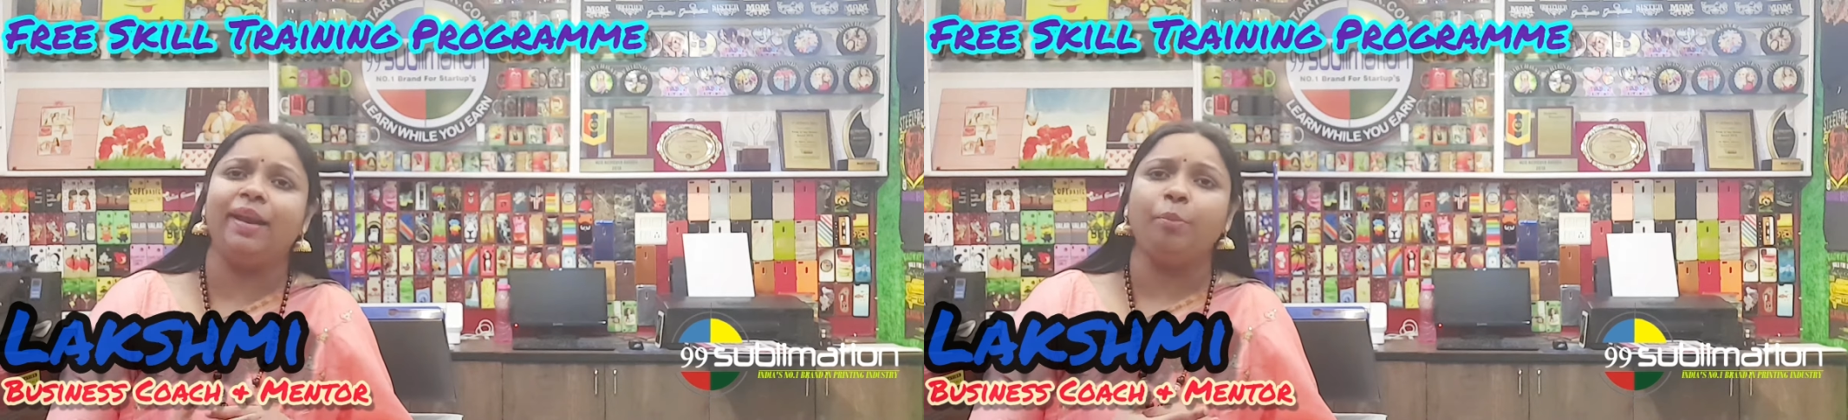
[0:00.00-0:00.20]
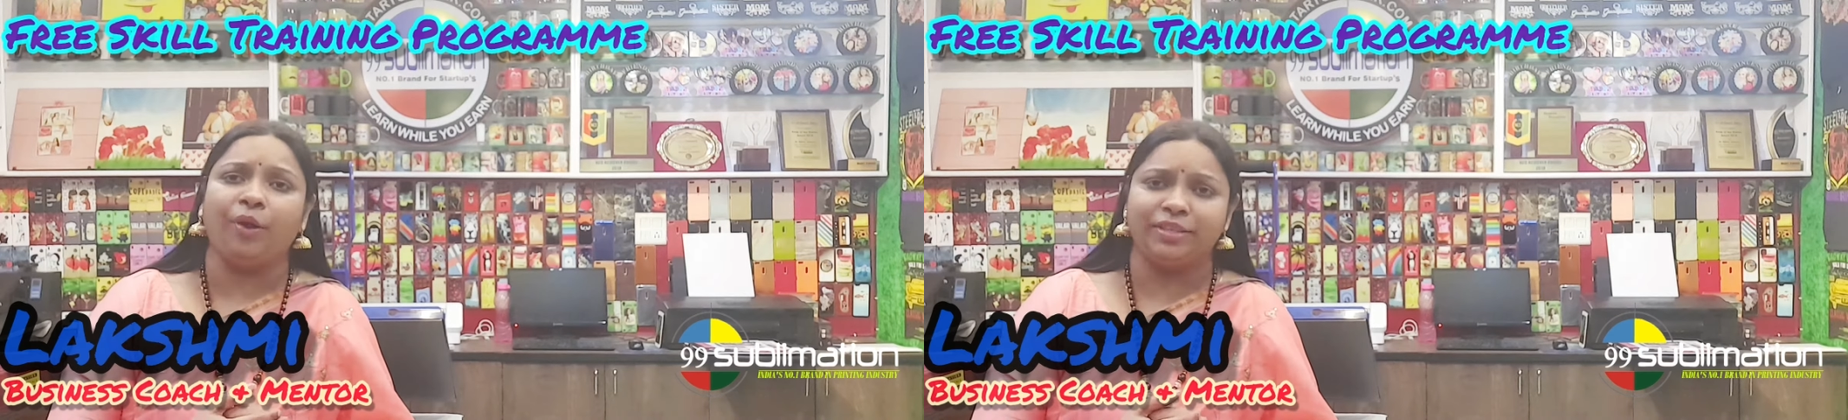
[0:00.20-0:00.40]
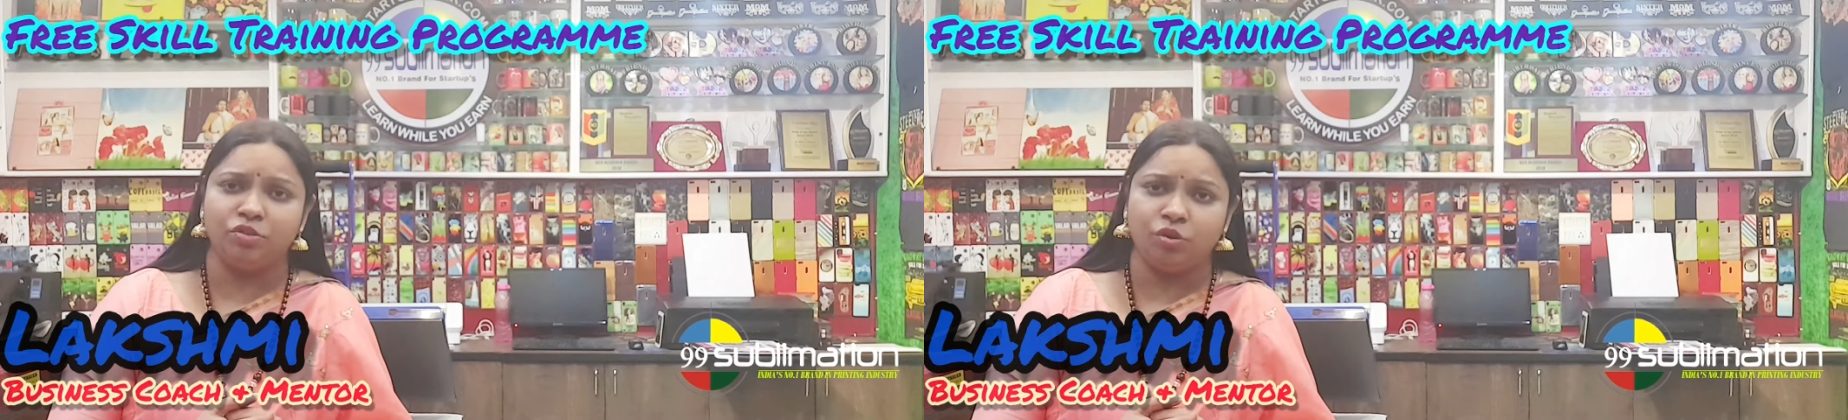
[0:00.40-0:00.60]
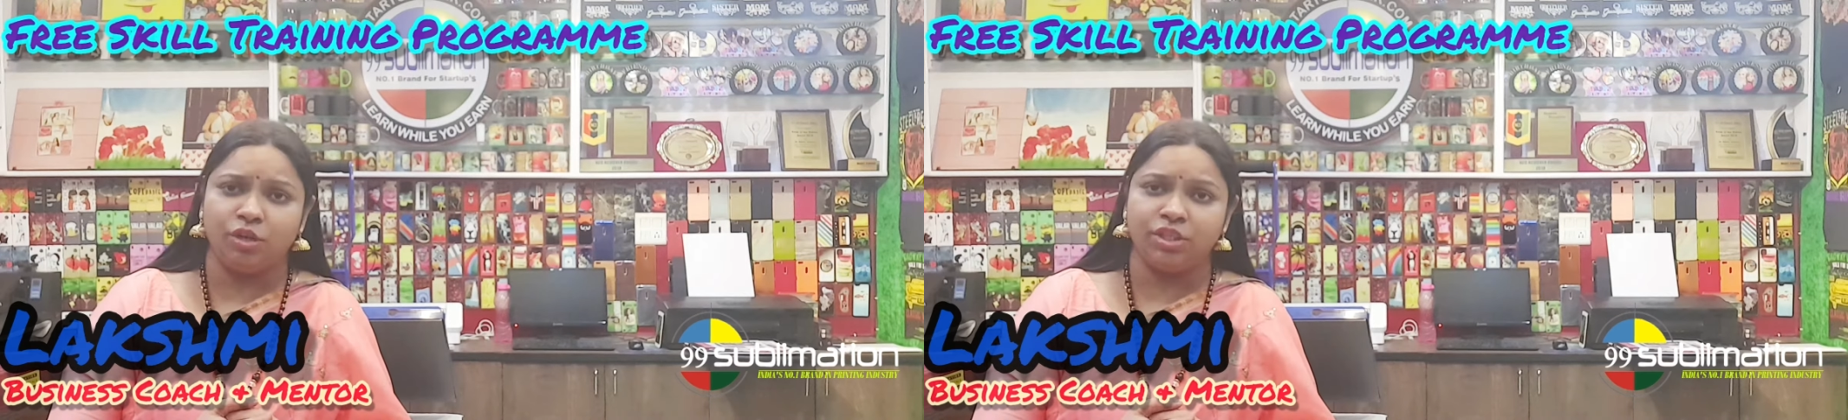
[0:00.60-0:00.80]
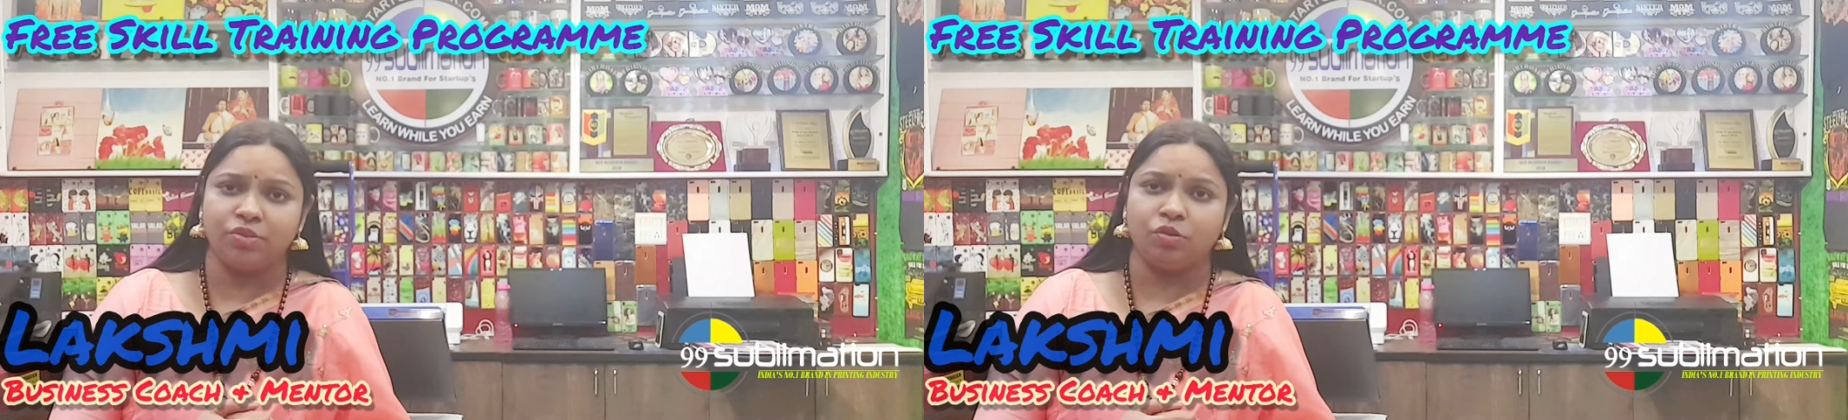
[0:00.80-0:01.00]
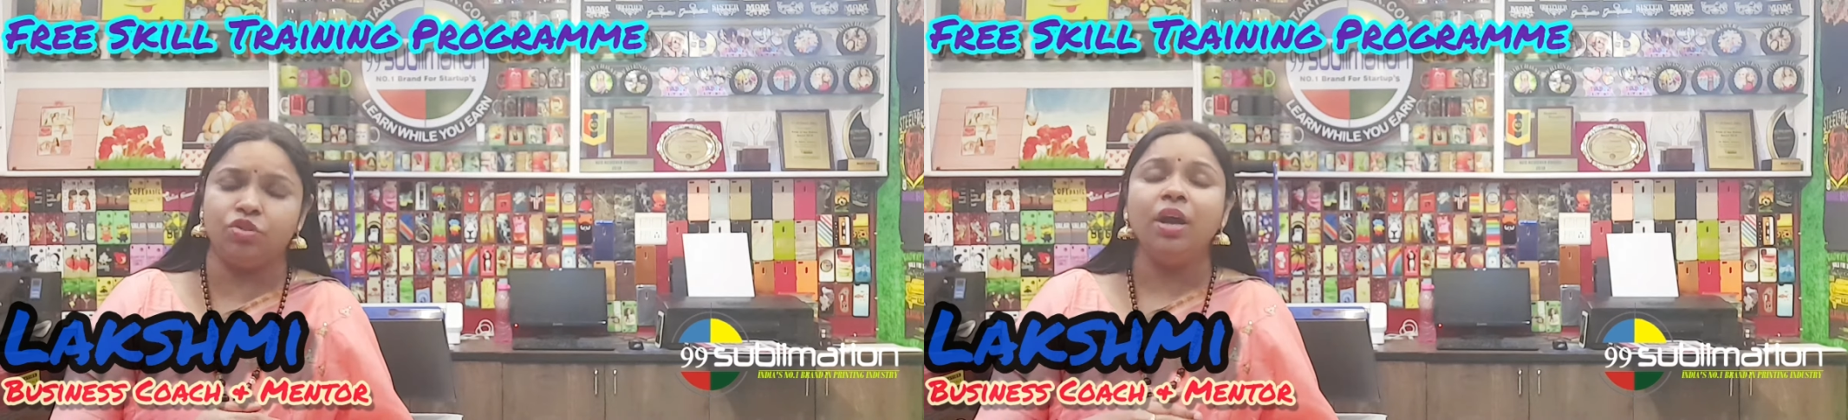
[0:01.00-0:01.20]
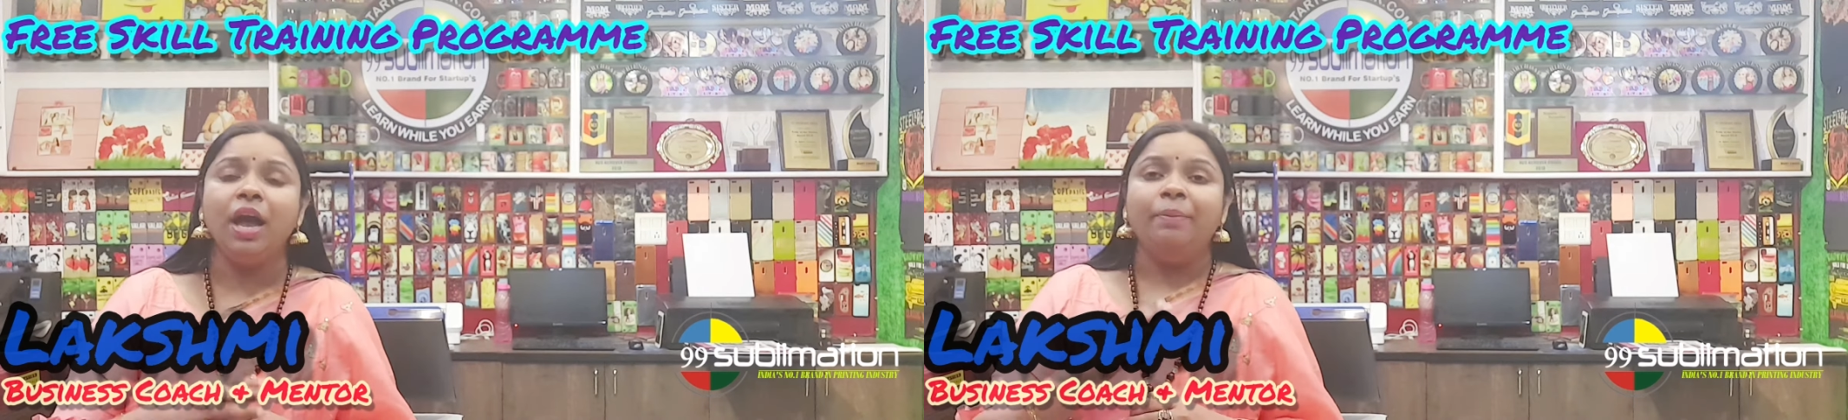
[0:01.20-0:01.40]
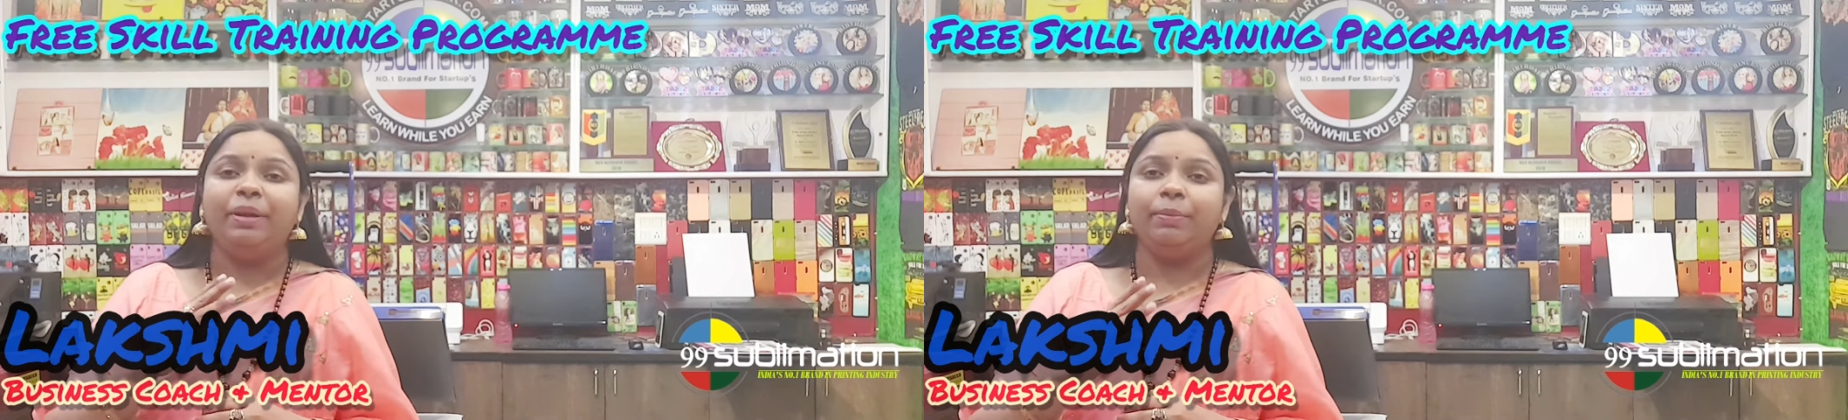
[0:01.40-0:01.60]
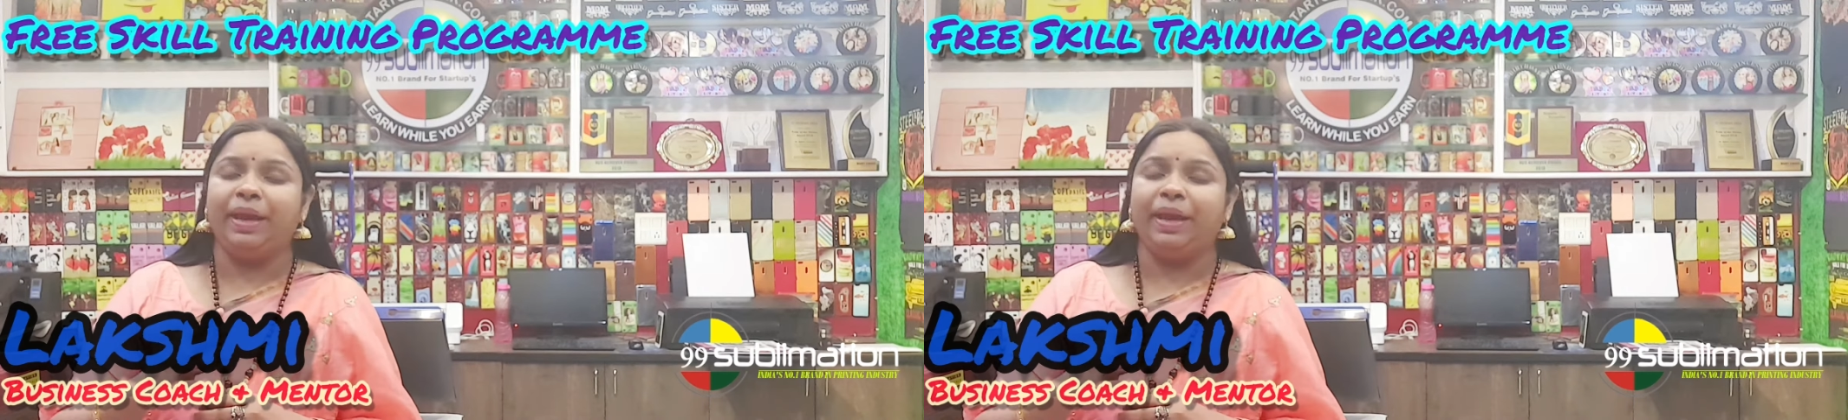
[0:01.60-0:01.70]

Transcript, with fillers: ప్రొడక్షన్ కూడా చేసుకోవచ్చు బట్